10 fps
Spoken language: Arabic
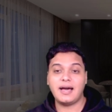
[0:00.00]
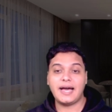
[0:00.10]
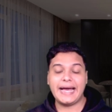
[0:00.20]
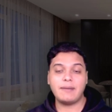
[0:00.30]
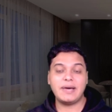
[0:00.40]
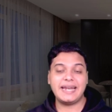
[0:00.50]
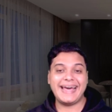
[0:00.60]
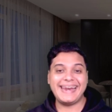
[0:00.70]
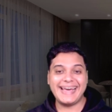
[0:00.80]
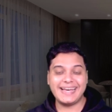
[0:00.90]
حمل
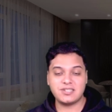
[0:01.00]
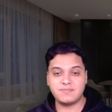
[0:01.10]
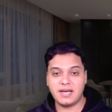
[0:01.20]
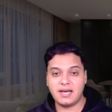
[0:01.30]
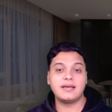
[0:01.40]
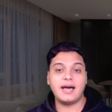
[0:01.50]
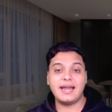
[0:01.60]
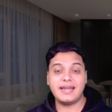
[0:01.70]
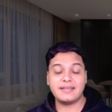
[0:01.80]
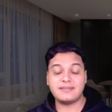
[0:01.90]
الأزمة
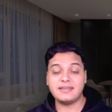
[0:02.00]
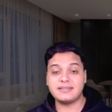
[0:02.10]
التي